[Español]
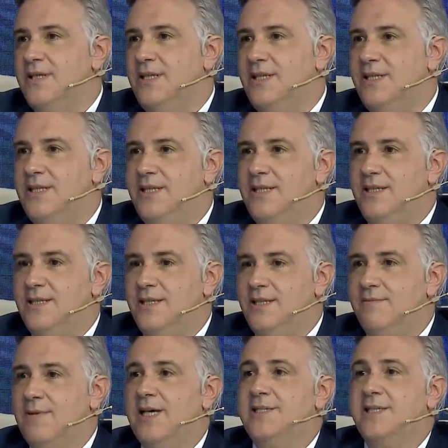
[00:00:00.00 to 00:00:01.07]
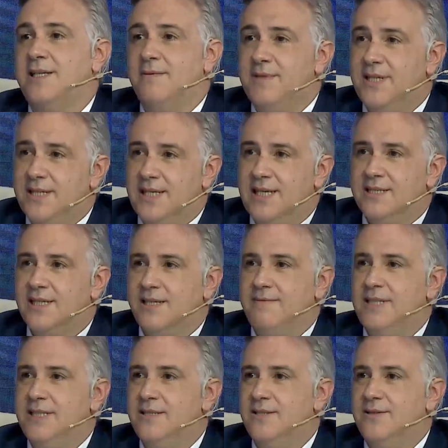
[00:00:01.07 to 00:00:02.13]
y, más allá también del
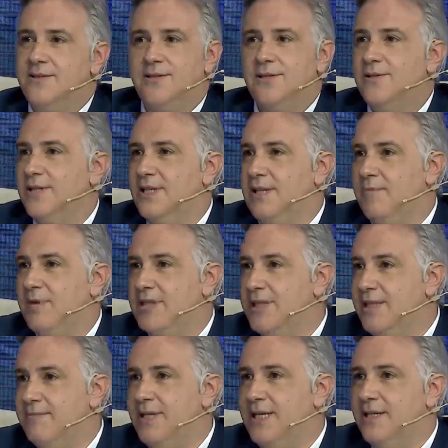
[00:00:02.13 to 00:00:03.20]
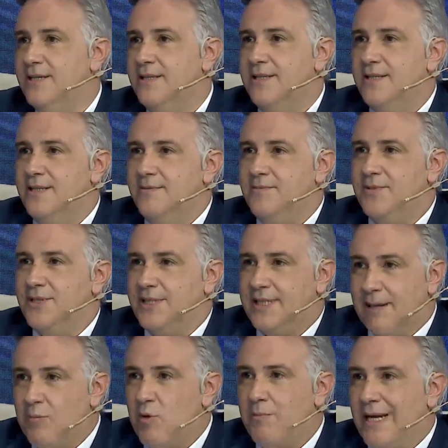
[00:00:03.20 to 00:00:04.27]
tremendo dolor de la pandemia, porque
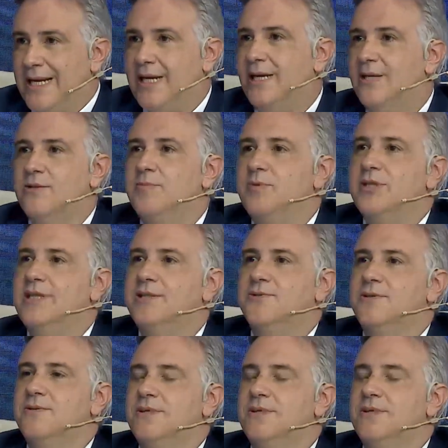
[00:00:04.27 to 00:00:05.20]
estamos marcados por eso.